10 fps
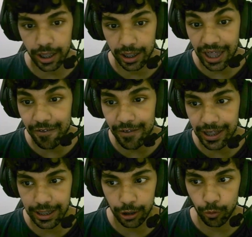tava
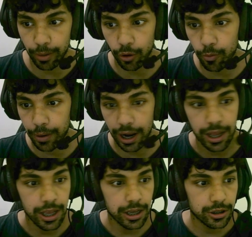dando para comprar,
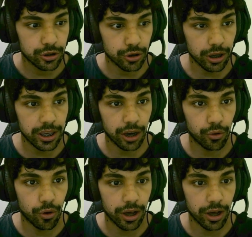só que agora,